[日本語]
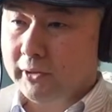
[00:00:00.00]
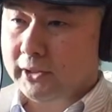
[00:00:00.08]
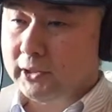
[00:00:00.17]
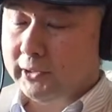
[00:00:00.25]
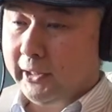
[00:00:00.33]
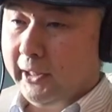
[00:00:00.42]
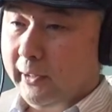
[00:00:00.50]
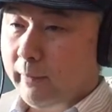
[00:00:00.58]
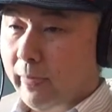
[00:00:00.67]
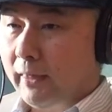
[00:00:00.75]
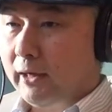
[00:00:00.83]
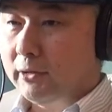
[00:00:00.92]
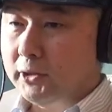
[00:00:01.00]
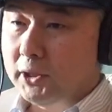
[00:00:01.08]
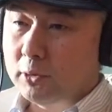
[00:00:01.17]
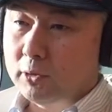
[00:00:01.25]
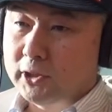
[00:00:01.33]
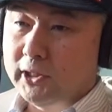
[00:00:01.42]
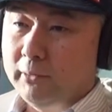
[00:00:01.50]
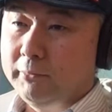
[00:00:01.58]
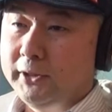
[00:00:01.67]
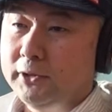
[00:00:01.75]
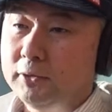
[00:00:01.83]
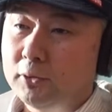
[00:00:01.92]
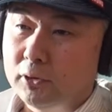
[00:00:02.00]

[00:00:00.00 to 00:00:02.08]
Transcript: はですね、うんあの引っ越し難民という